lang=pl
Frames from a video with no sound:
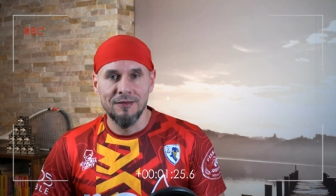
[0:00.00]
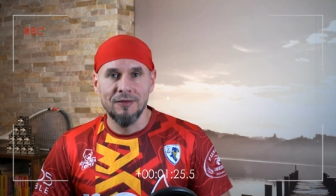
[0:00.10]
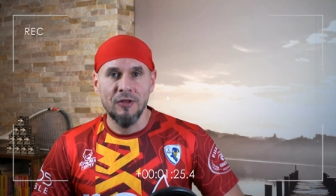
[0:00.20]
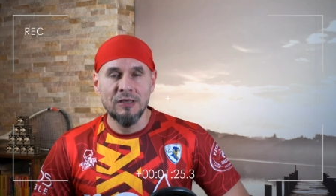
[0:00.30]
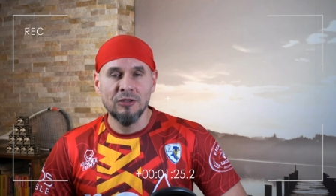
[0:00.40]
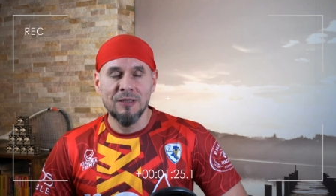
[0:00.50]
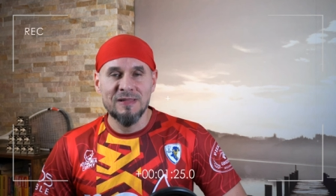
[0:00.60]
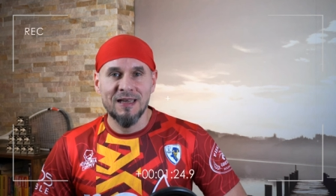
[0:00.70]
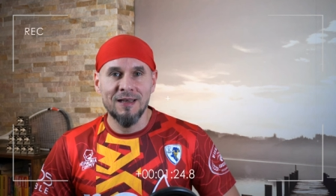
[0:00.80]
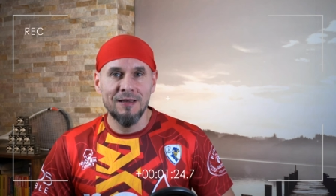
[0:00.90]
No jest to
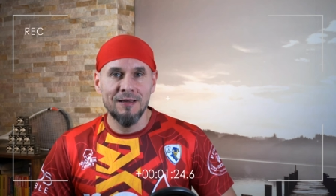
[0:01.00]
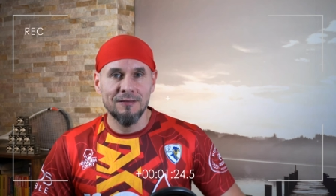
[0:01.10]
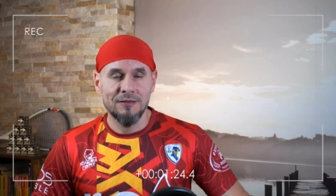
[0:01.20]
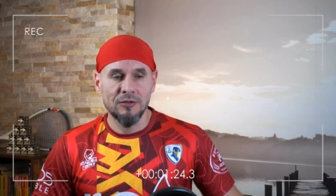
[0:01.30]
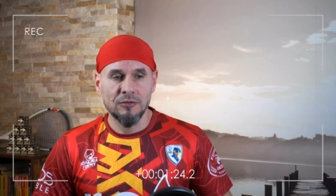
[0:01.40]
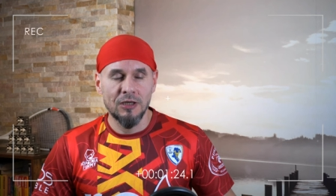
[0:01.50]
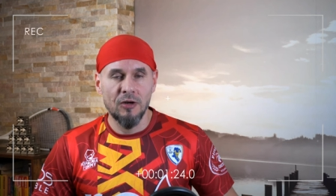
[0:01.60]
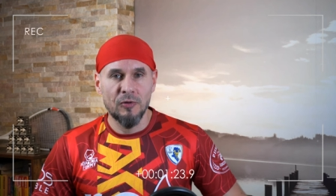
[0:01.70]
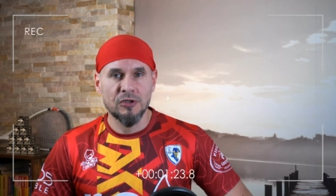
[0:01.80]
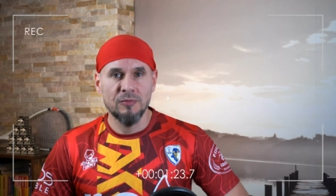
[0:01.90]
typ zagrania, do
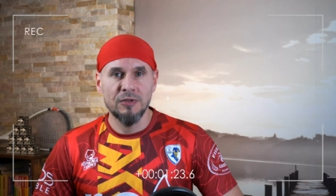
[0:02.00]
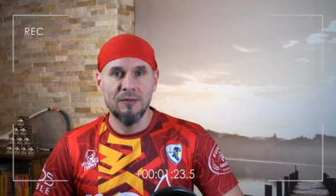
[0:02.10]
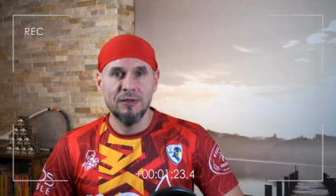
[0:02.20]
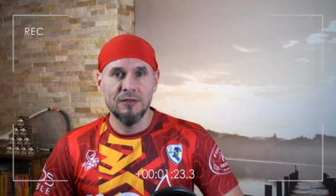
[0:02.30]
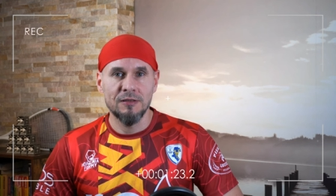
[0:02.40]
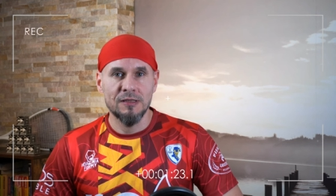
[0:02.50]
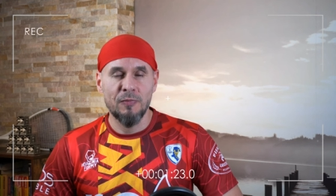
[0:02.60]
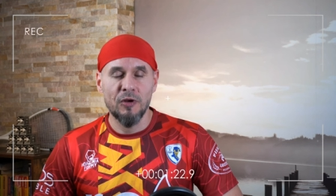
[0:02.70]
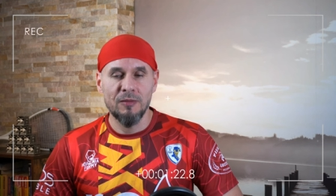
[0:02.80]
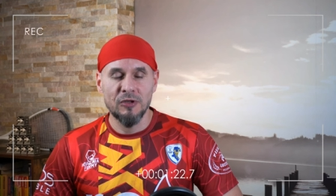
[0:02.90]
którego potrzebujemy
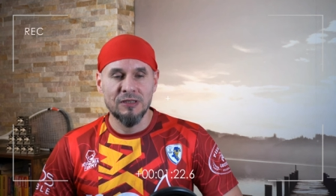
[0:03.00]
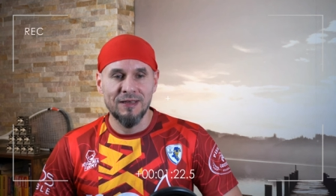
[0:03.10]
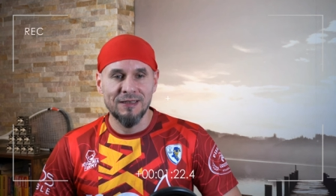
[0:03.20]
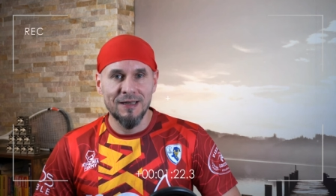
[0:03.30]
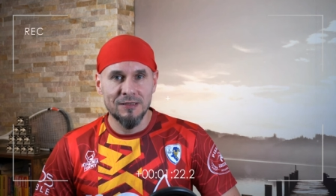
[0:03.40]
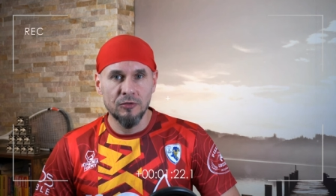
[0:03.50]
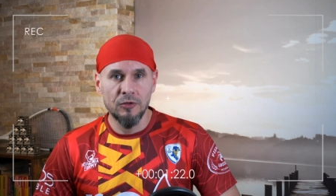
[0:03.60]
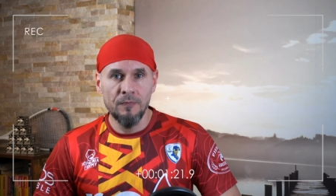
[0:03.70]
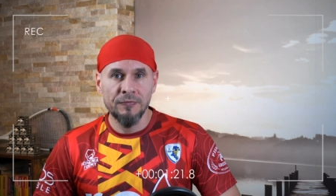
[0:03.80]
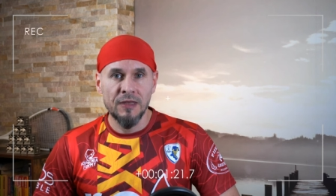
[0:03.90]
sporej mocy w
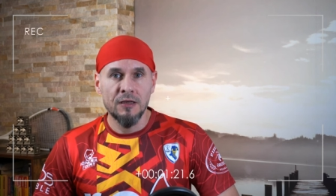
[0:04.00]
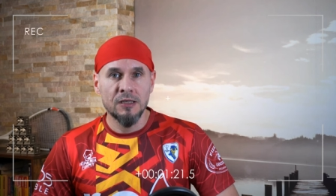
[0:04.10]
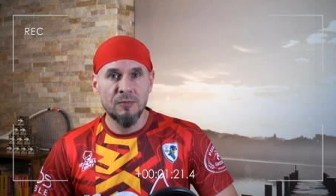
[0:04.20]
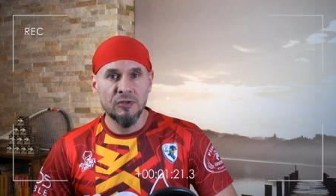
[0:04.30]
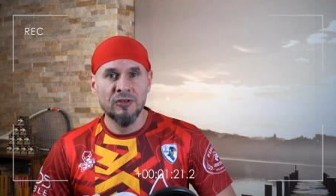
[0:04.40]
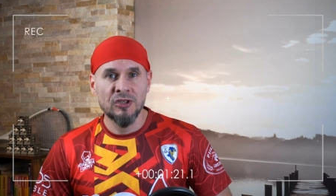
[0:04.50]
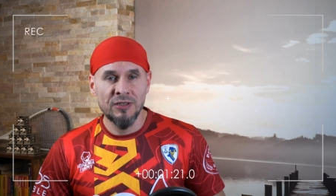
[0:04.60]
nadgarstku. I żeby ćwiczyć